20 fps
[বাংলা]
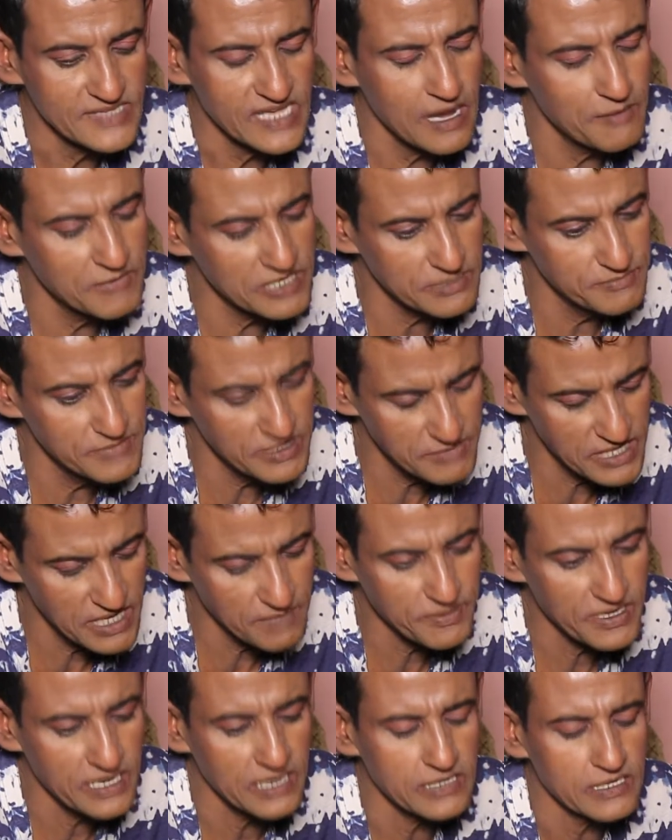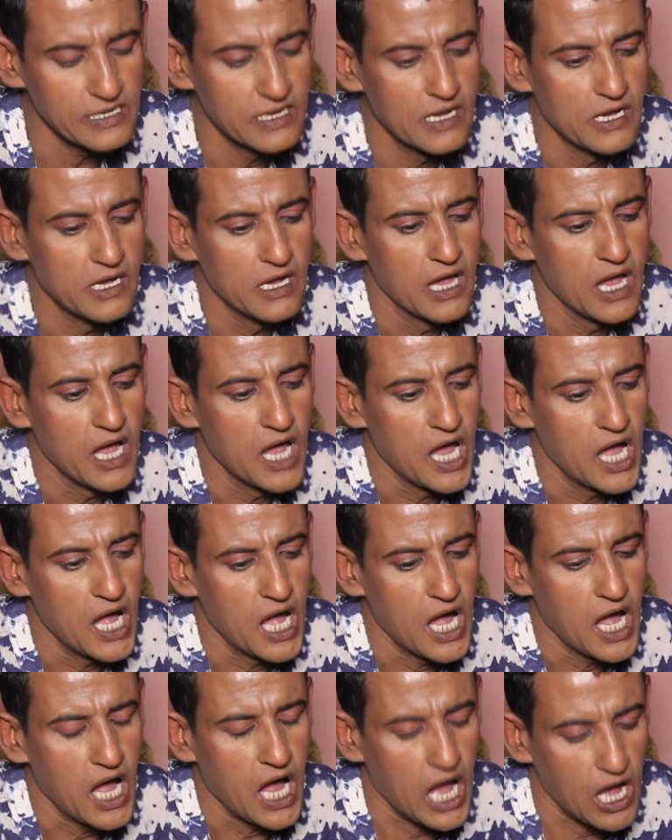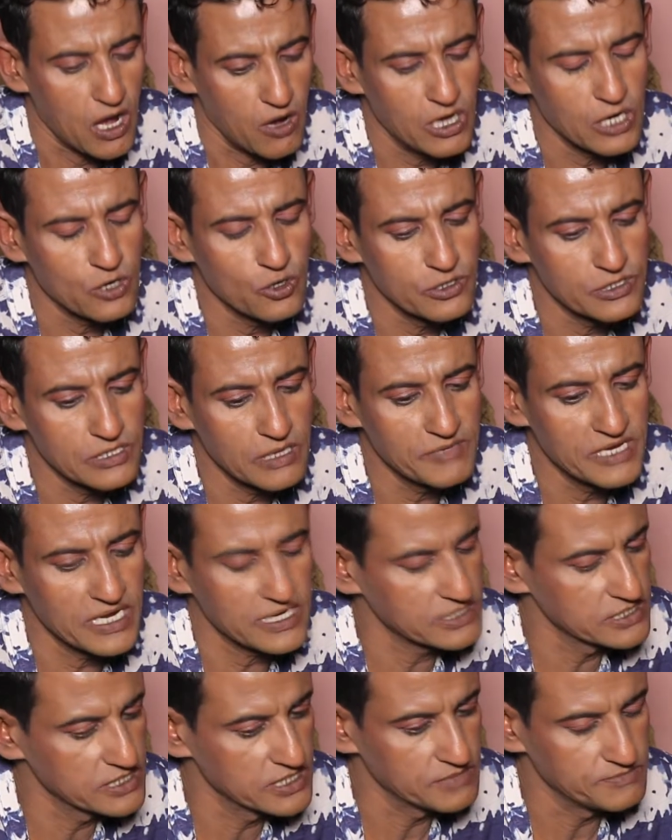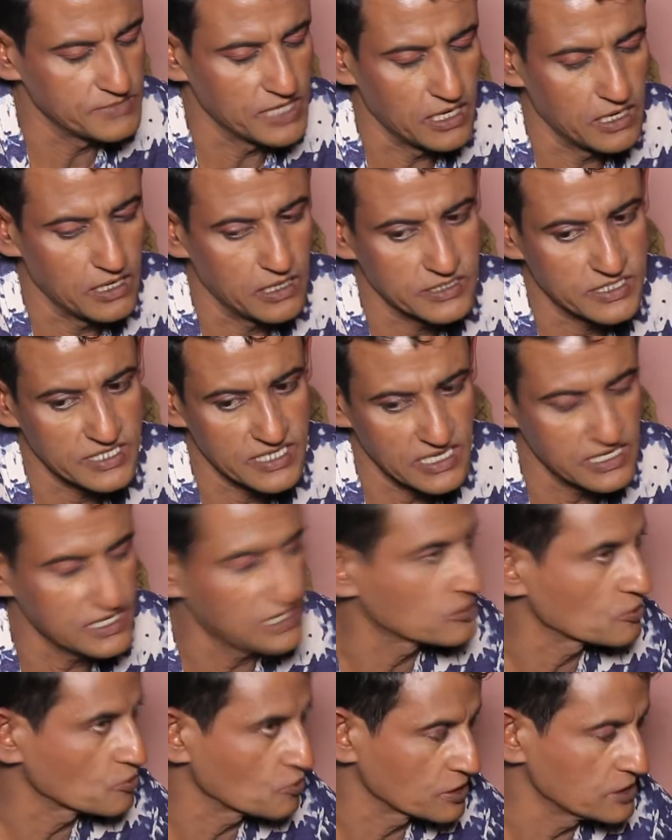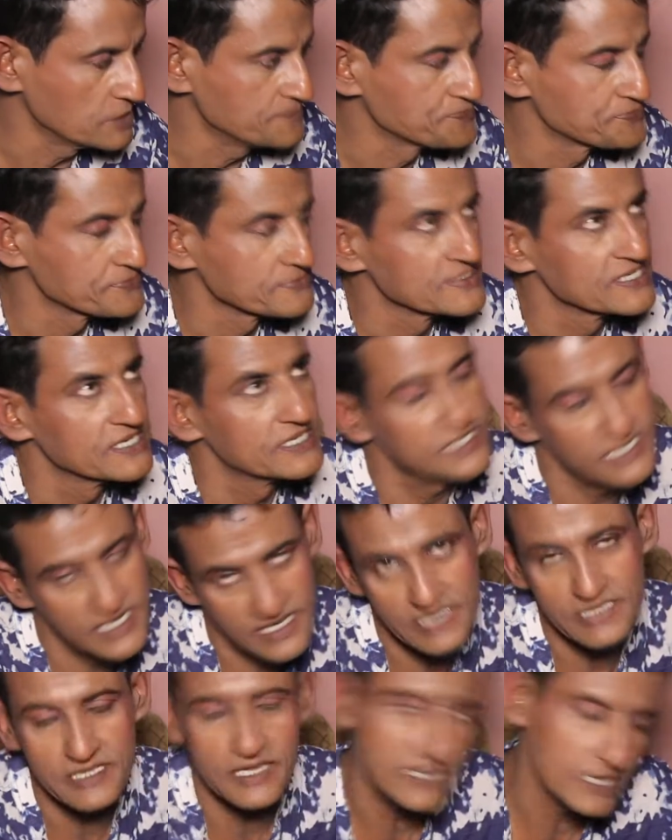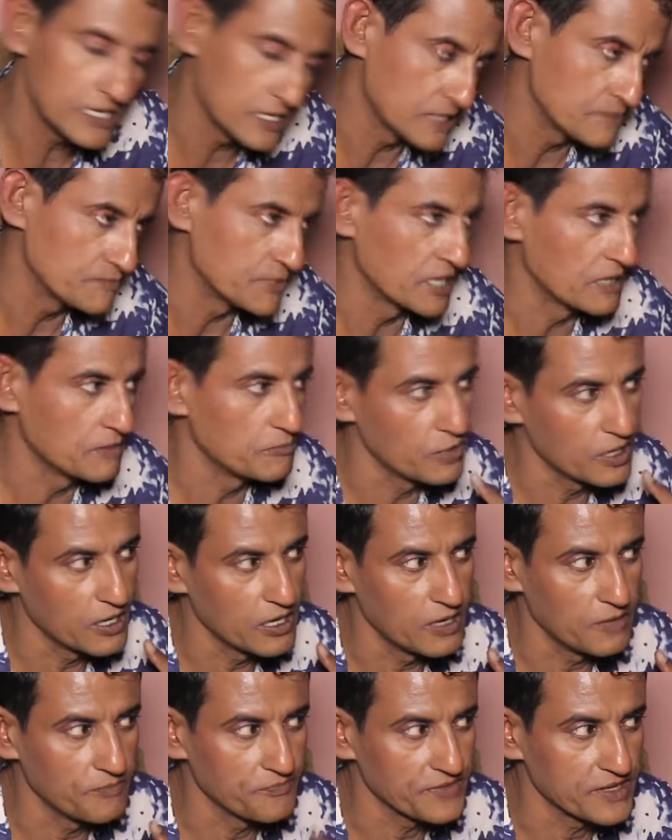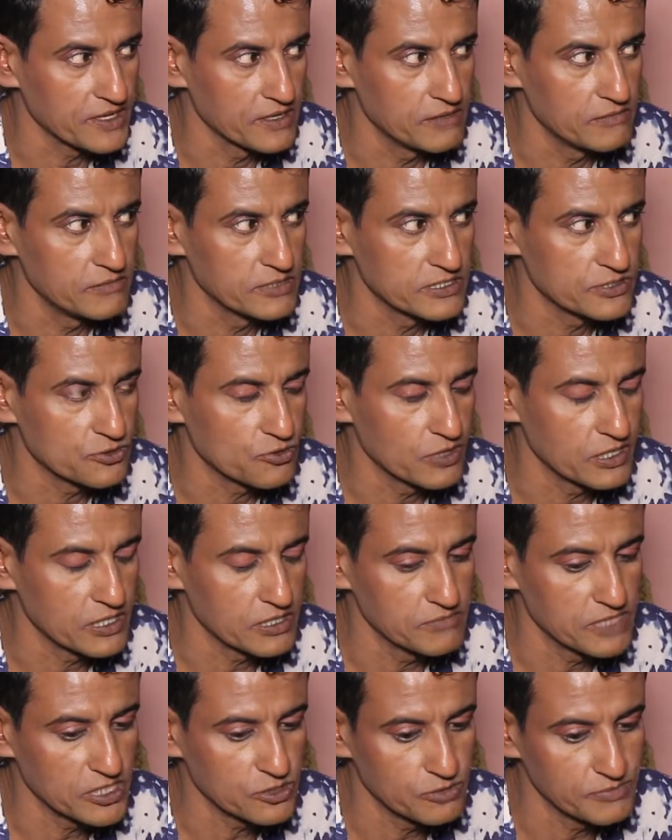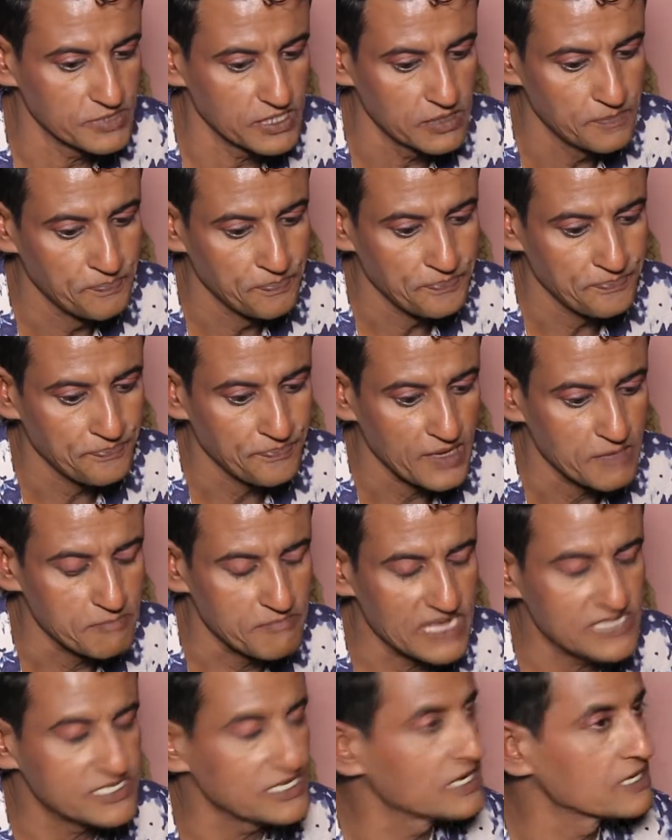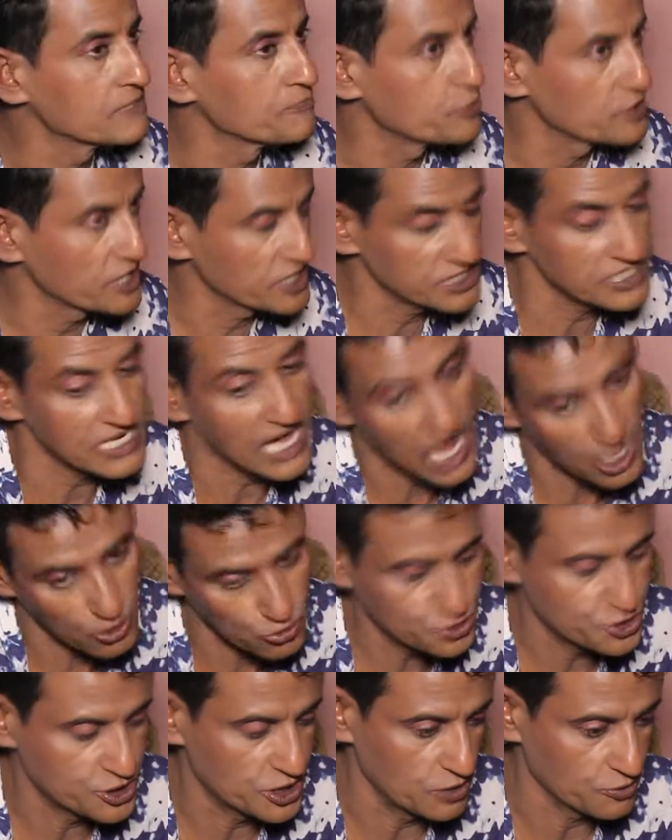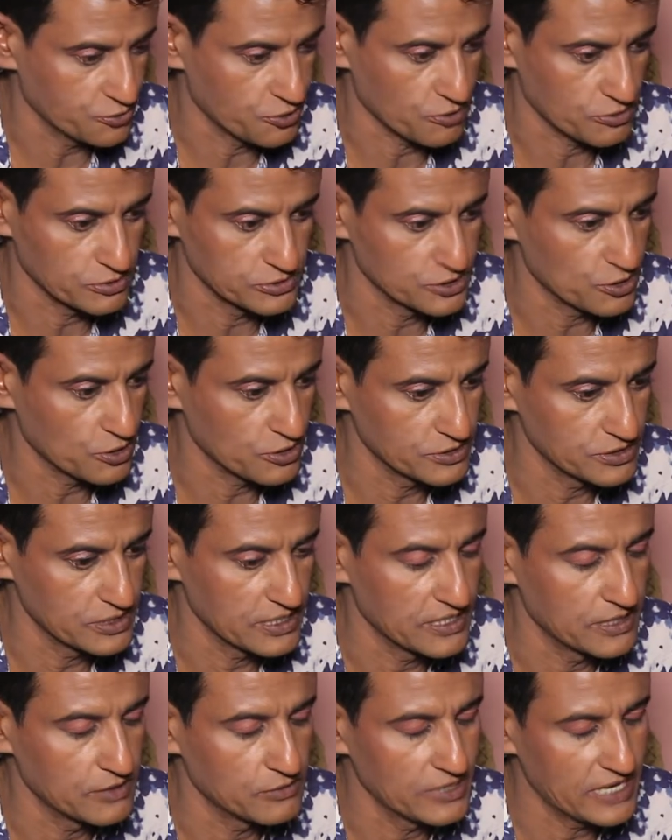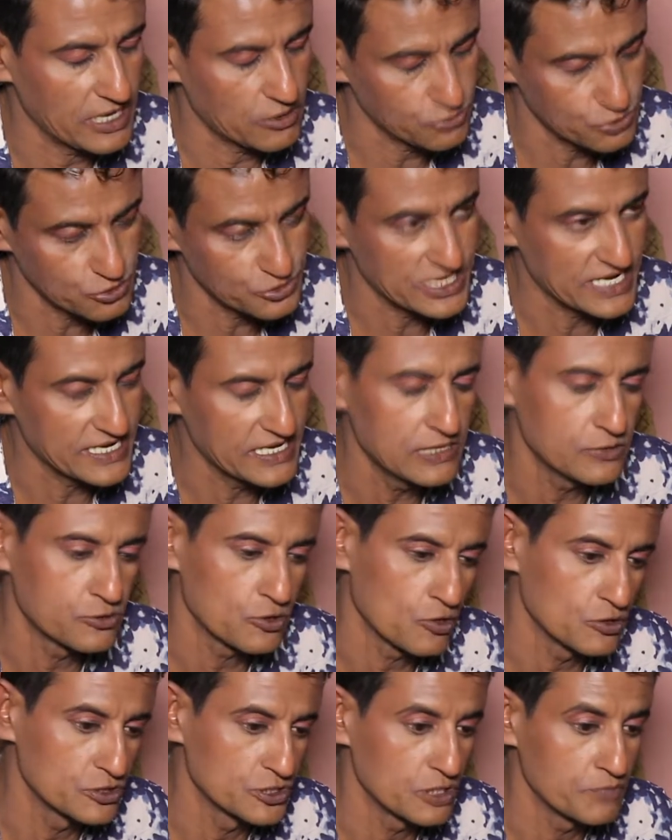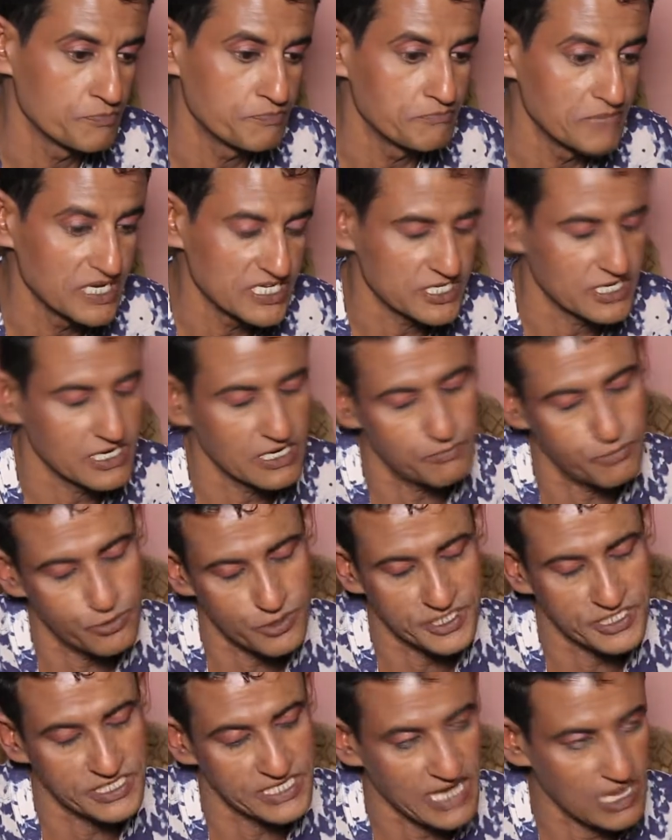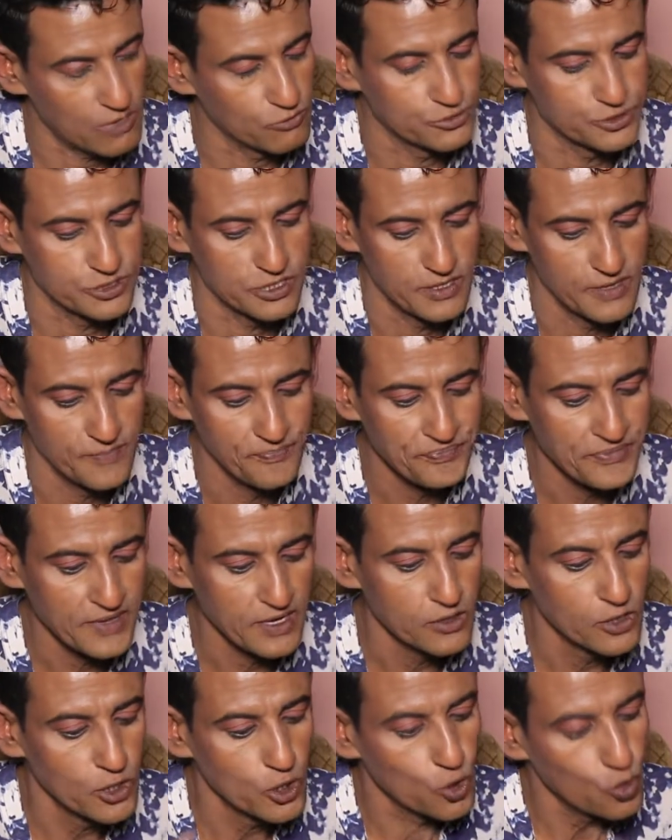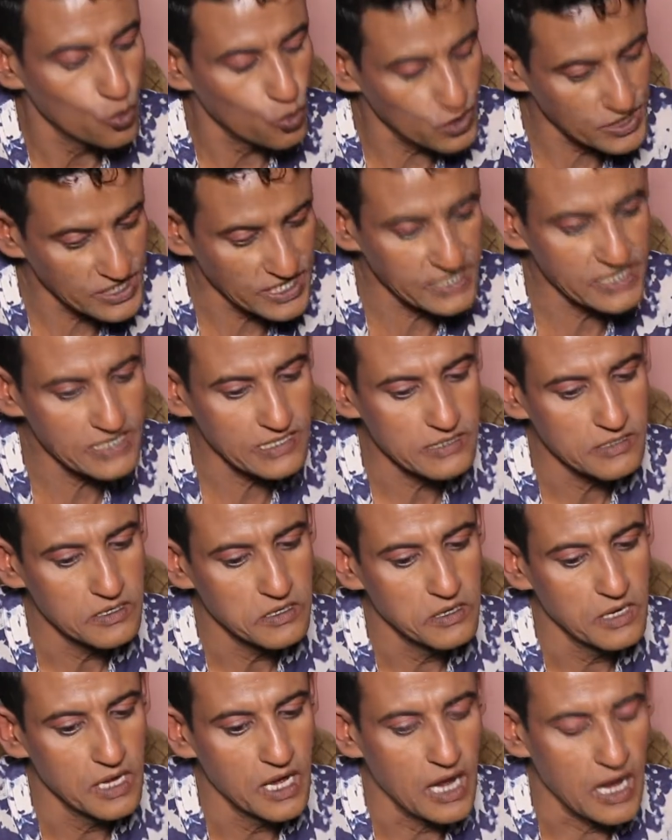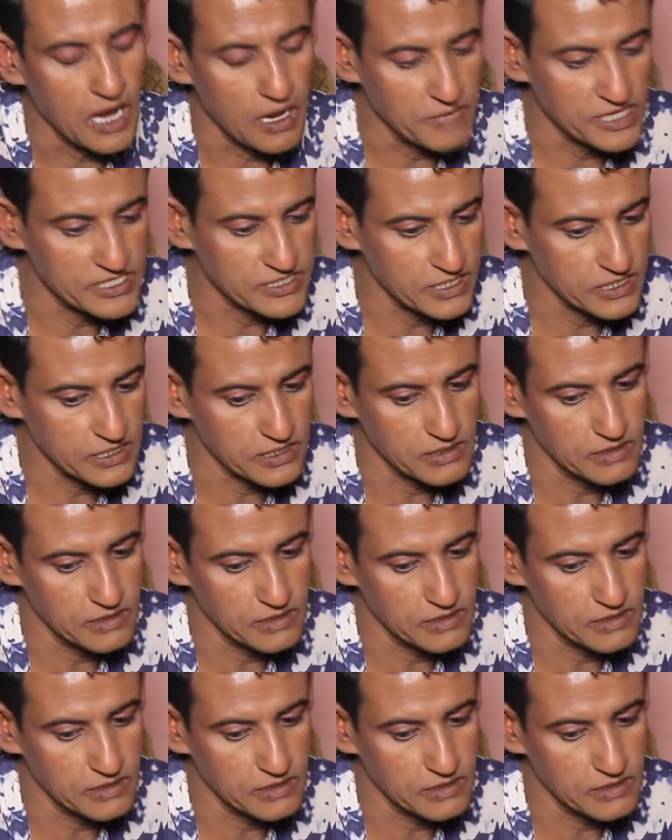আমাদের মিমি আপা হাওয়া ঘর নামে একটি সিঙ্গেল নাটক করে সেখান থেকে স্কোয়ারের মাধ্যমে মাছরাঙ্গা প্রোডাকশন হাউস ছিল তখন যখন এখন তো চ্যানেল তখন ছিল মাছরাঙ্গা প্রোডাকশন হাউস ওইখানে আমাদের